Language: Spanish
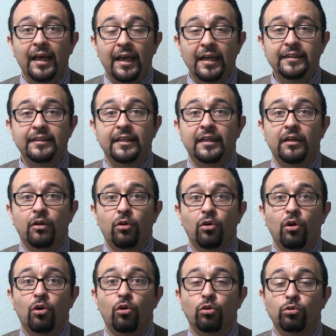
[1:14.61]
Este
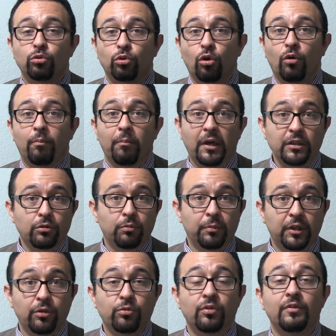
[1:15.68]
reloj costó más o
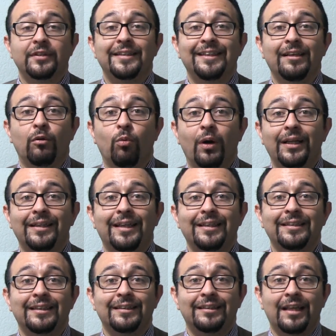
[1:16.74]
menos
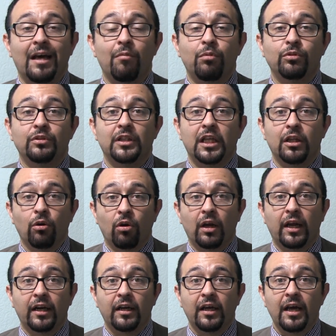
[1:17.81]
50 centavos de
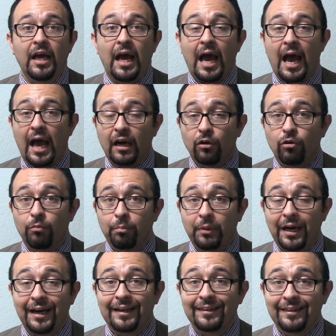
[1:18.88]
dólar al
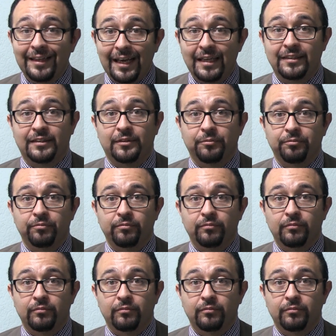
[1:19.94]
comprar 10.